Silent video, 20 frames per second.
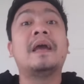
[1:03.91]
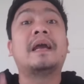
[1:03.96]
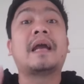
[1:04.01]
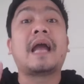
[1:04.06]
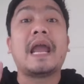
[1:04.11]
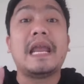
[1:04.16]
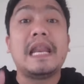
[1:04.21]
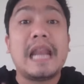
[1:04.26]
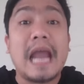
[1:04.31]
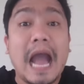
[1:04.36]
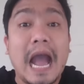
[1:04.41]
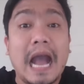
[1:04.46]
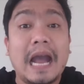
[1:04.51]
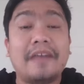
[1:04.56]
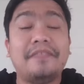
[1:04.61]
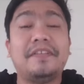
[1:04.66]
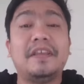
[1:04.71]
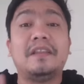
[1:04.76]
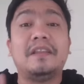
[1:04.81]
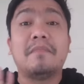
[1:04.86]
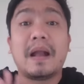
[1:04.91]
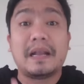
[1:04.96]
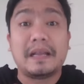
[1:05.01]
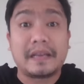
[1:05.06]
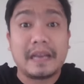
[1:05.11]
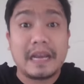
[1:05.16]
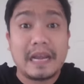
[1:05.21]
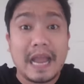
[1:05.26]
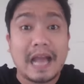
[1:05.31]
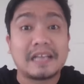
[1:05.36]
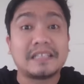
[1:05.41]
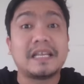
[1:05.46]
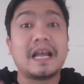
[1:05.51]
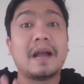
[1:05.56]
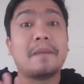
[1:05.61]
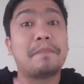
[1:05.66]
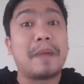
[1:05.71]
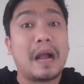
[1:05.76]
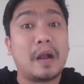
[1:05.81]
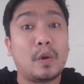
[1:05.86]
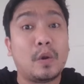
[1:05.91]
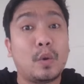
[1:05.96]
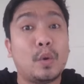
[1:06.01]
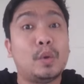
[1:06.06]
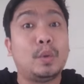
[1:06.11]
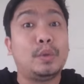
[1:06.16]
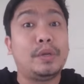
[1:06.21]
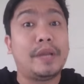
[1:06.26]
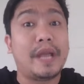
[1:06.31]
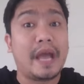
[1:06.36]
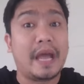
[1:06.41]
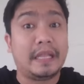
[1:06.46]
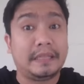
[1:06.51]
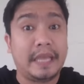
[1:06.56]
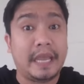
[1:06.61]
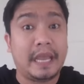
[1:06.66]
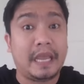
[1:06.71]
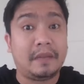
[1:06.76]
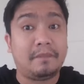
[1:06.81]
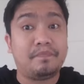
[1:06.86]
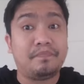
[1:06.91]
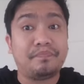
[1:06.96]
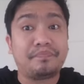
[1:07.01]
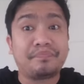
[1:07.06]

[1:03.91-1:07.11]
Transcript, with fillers: kailangan din mag-relax ang Pangulo natin.